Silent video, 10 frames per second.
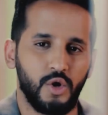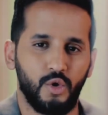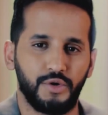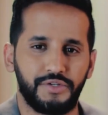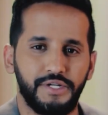
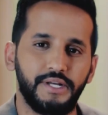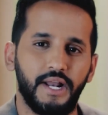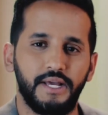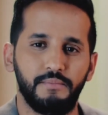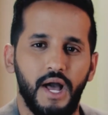اغتيل
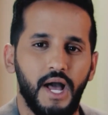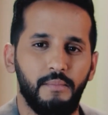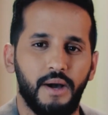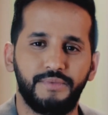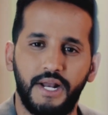
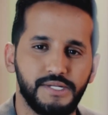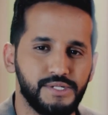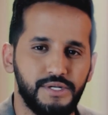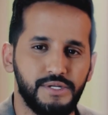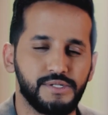الإمام عبد
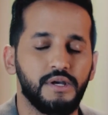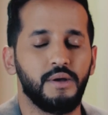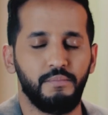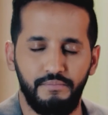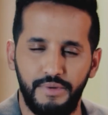العزيز
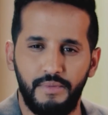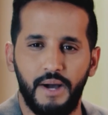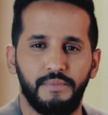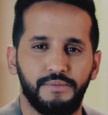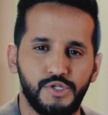بن
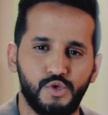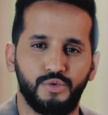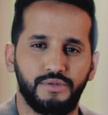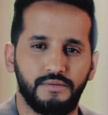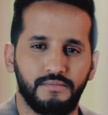محمد بن سعود